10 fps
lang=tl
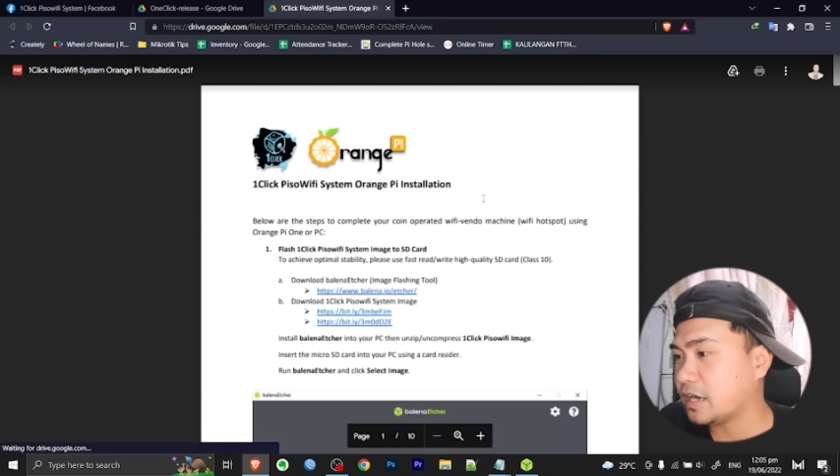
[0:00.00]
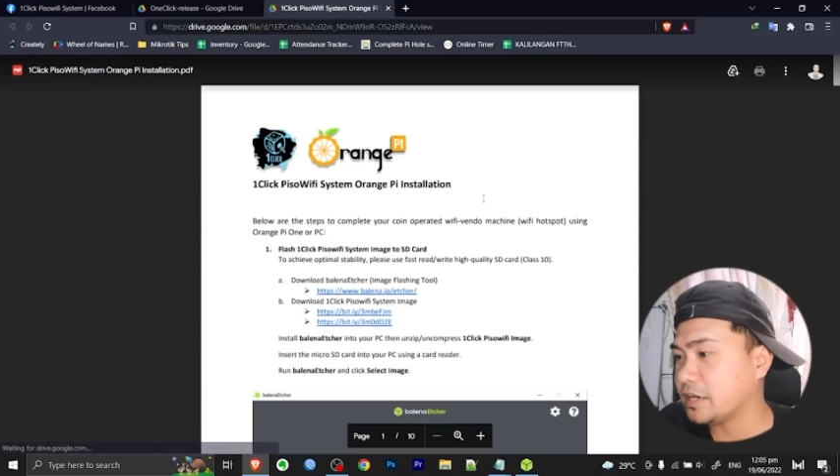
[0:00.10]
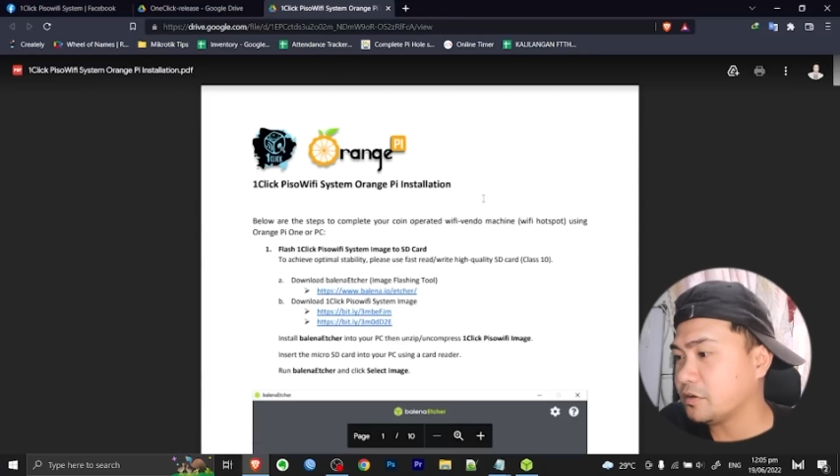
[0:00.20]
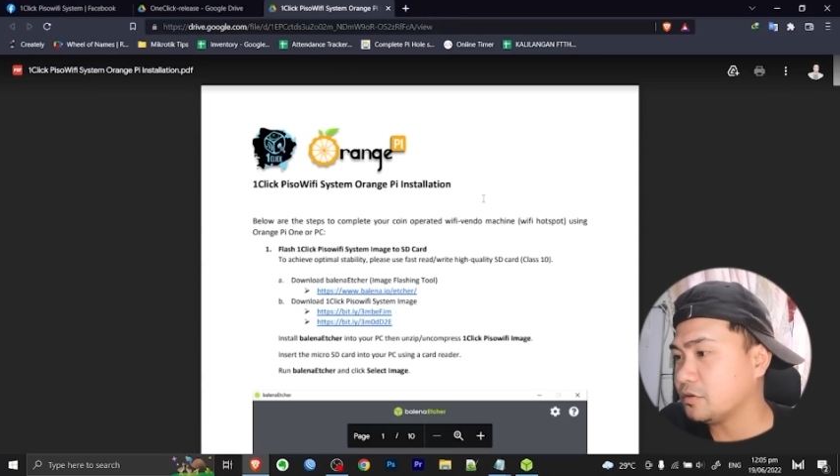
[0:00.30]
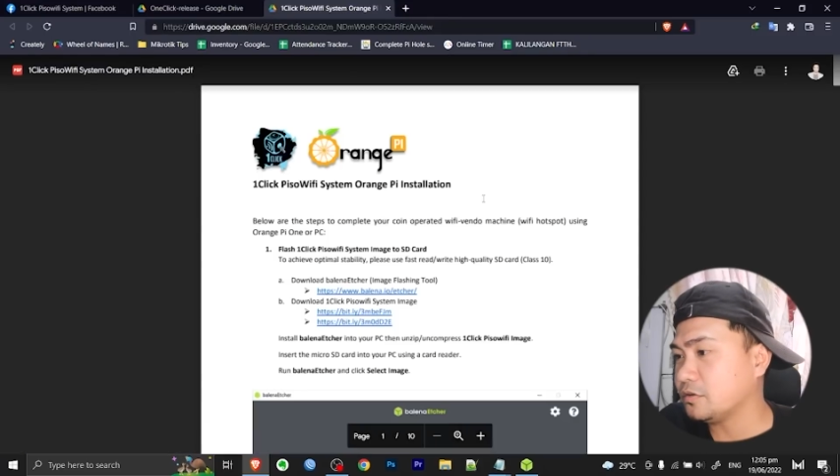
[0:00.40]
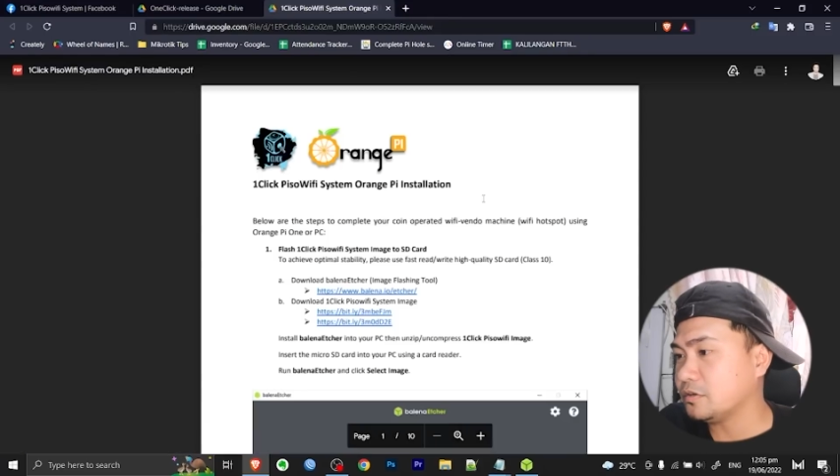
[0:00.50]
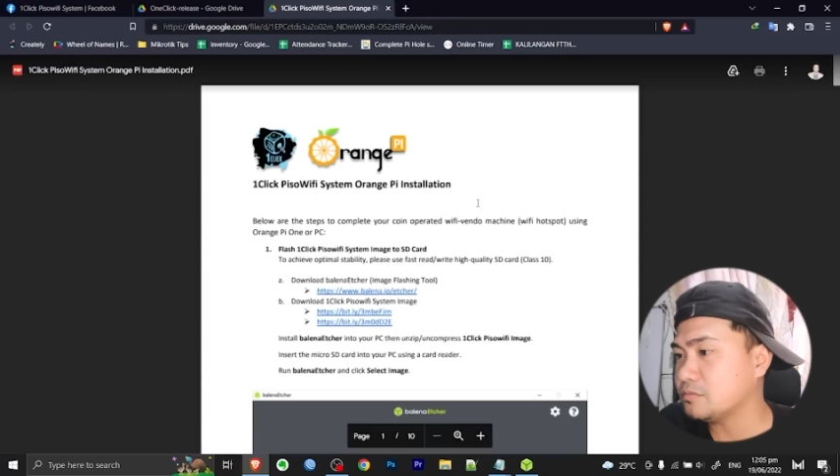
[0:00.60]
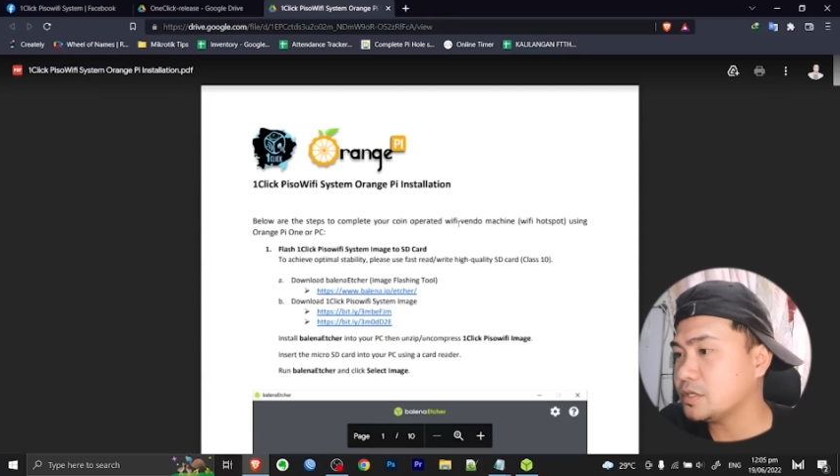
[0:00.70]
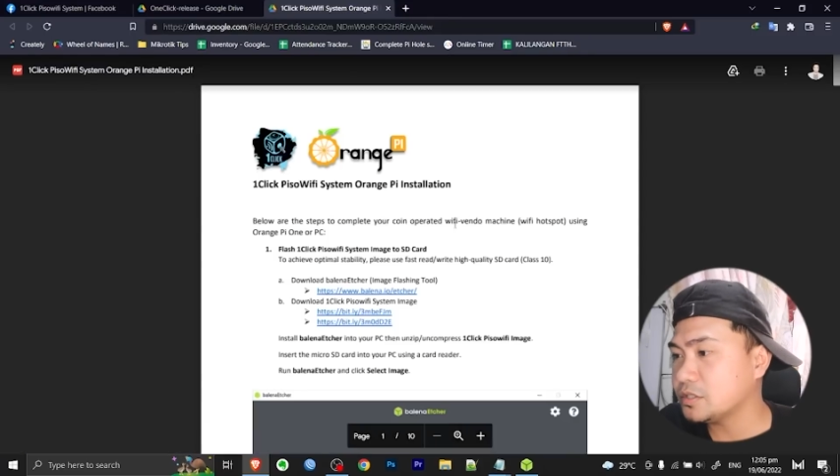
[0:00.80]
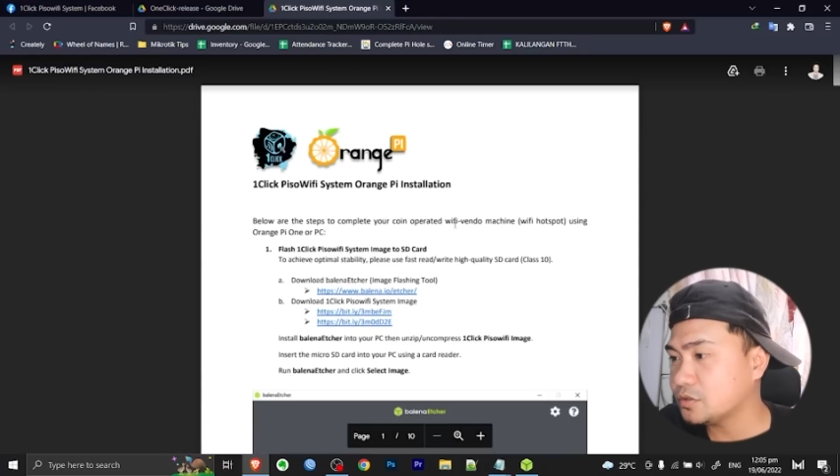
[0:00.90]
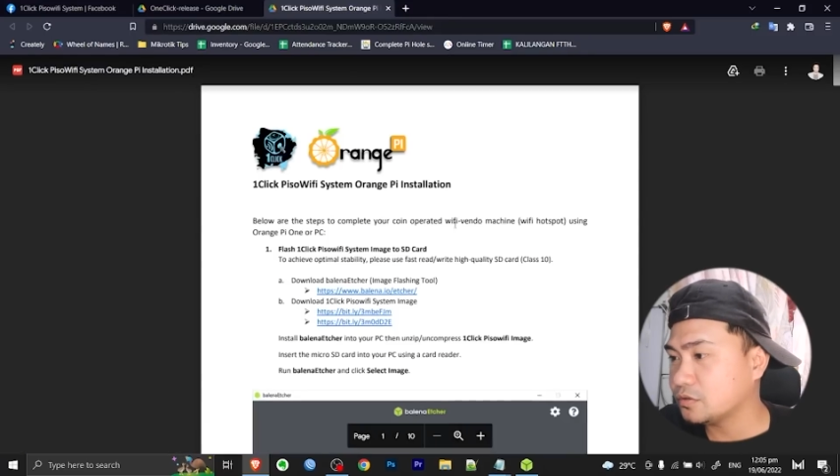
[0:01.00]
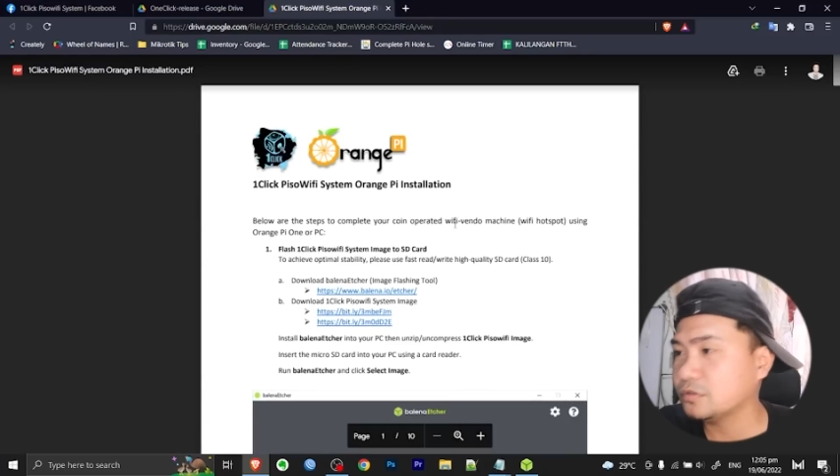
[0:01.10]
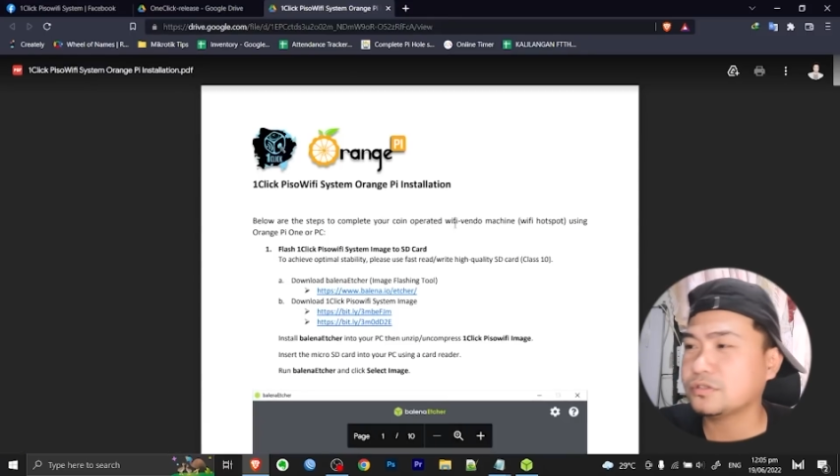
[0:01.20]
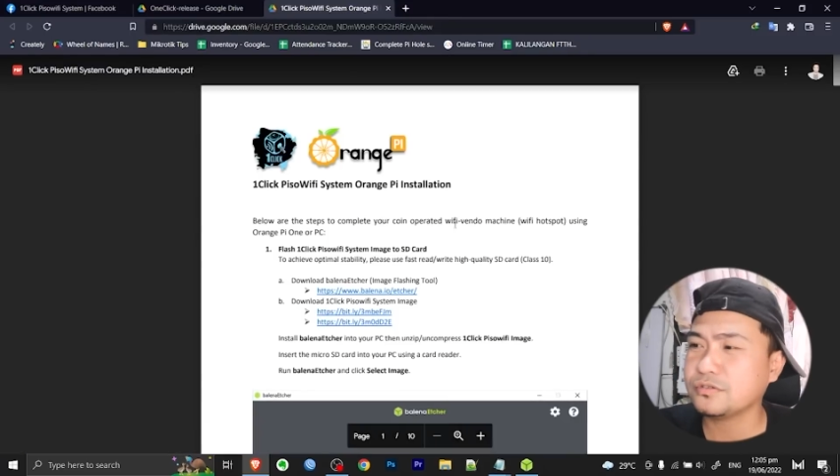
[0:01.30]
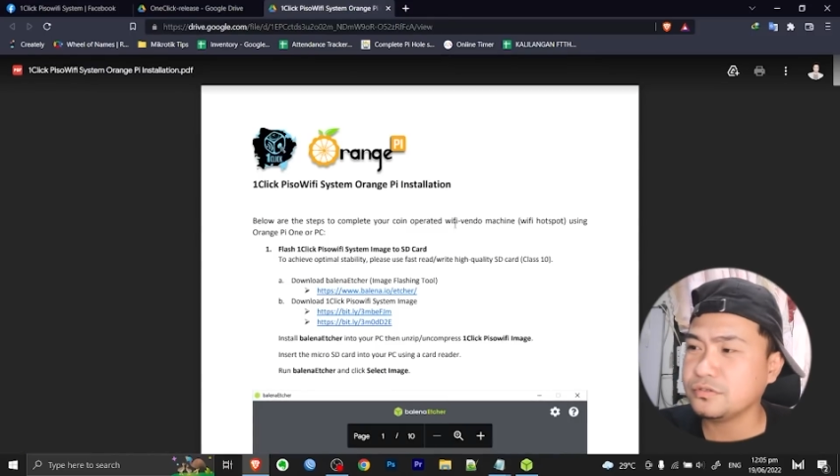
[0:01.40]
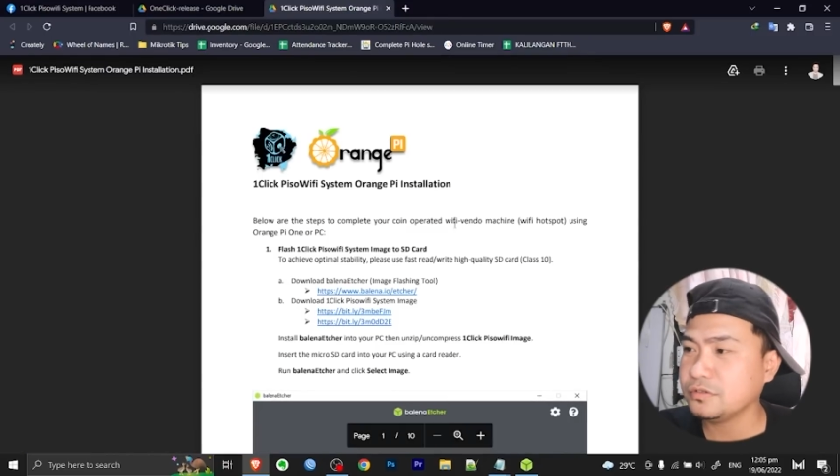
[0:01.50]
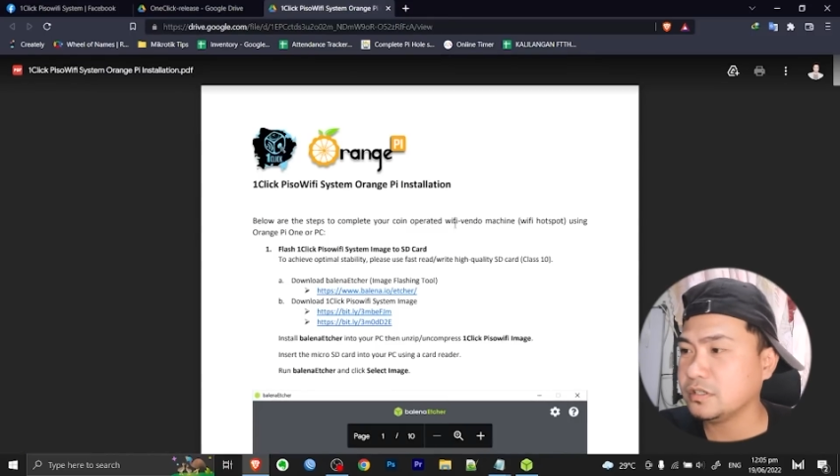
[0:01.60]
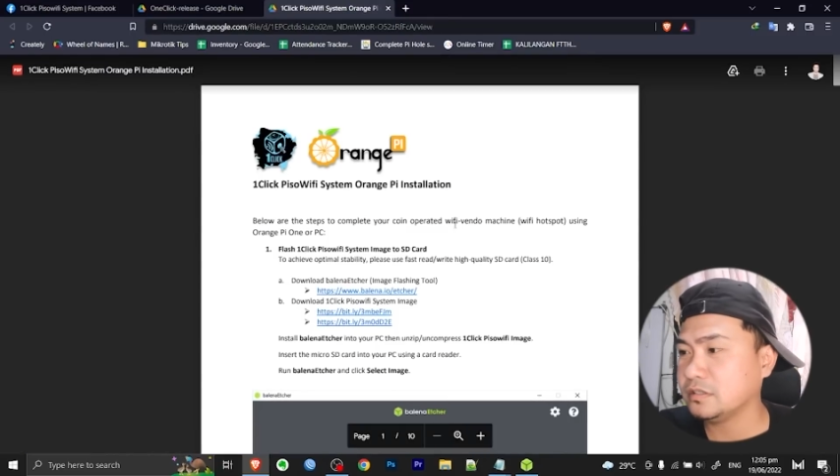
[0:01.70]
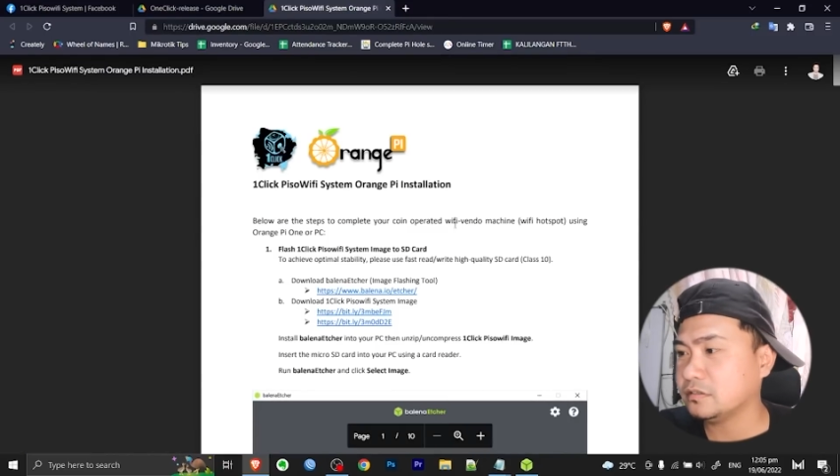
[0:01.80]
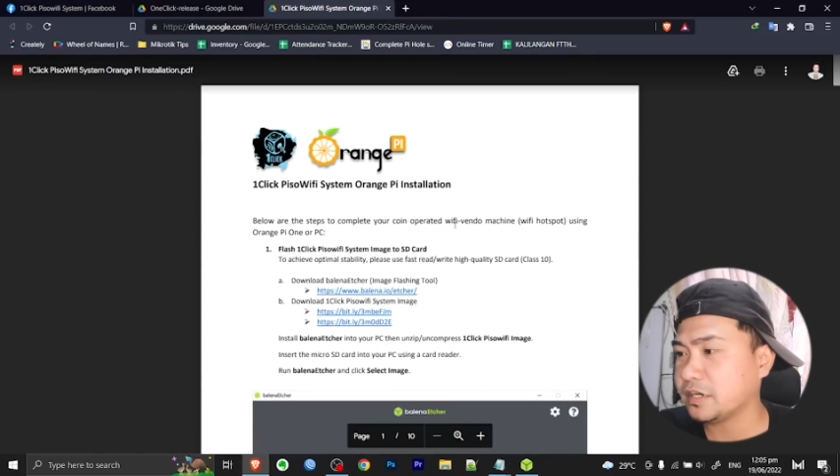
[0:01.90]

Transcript: ayaw nyo ng video, gusto nyo ng